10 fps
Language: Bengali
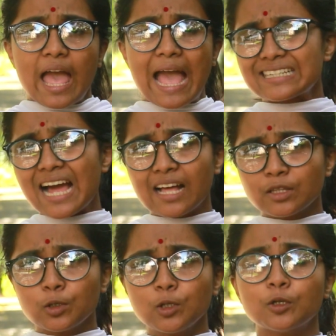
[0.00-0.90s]
একটা
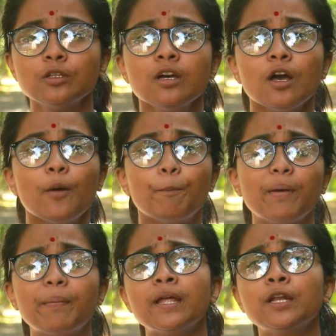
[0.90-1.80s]
আন্দোলন
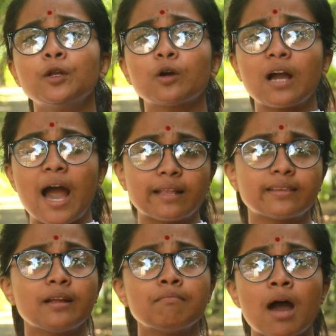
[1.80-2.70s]
বিভিন্ন
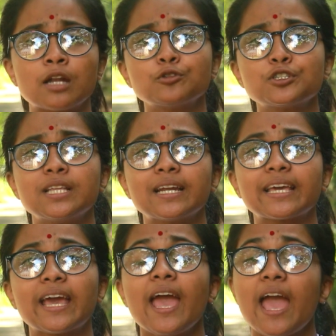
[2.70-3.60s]
খাতের
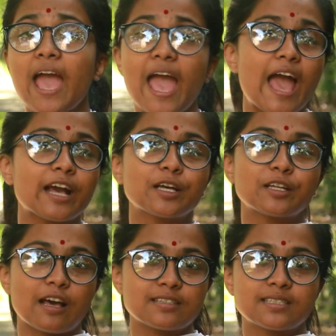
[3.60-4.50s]
মানুষদেরকে এক
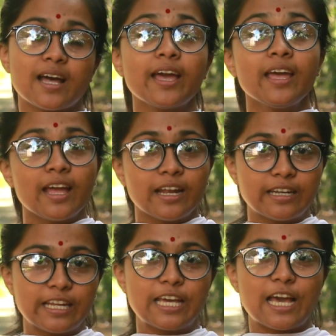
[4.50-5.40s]
রাস্তায়
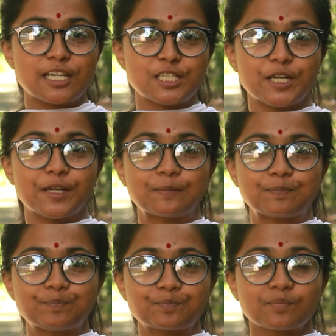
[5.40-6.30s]
নিয়ে আসে
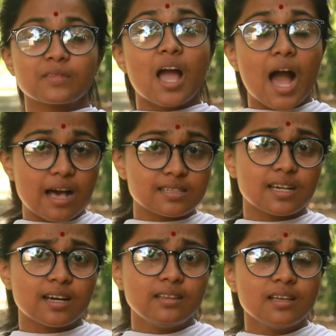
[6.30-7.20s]

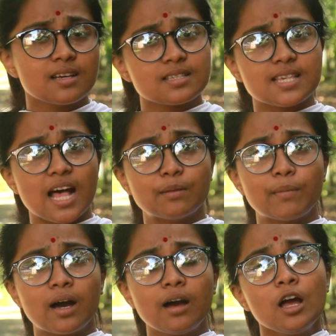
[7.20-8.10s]
আসাদ
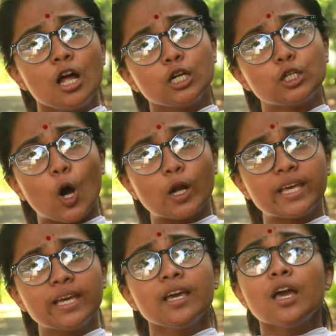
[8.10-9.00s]
সালমা
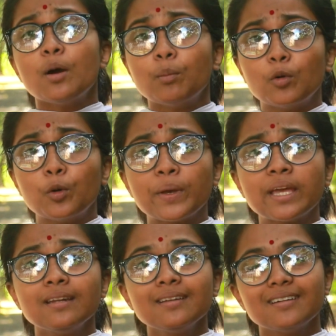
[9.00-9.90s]
ডলি
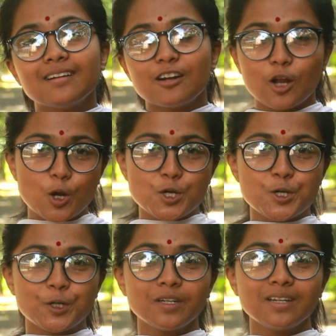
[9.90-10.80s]
মুমিন
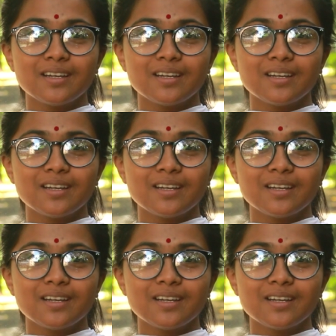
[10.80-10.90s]
রশন